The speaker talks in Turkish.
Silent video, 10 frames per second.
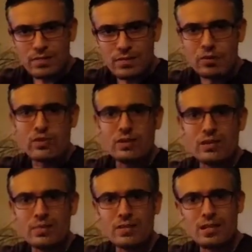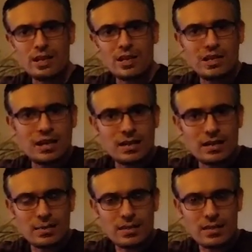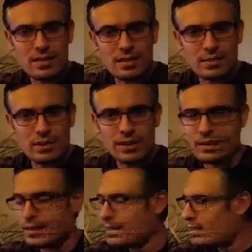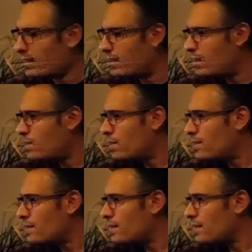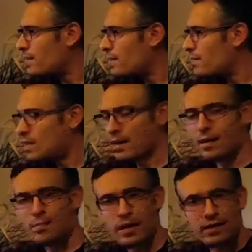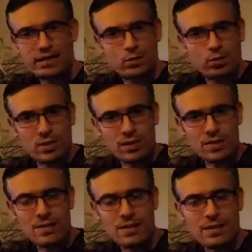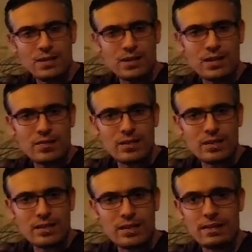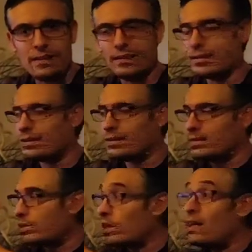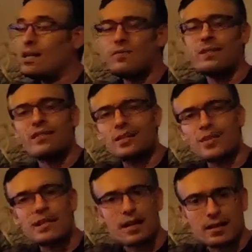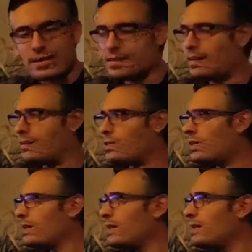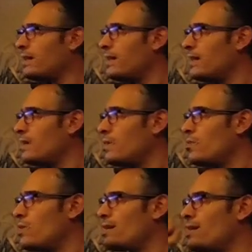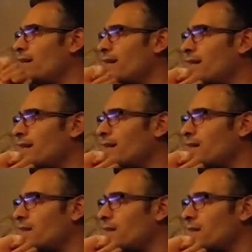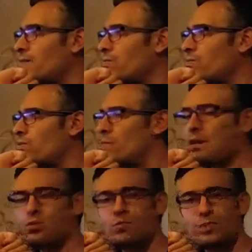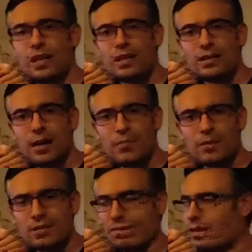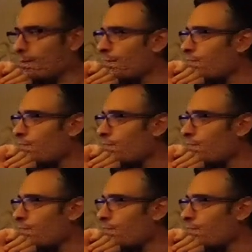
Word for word: Pipo filtremizde de cila temizliğini yapacak yine içerisinde hem yararlı bakteri tutmasını sağlayacak hem de gene e, şelale filtremize katkı sağlayacak. Üzerinde de iki adet e, full spektrum led lambamız var.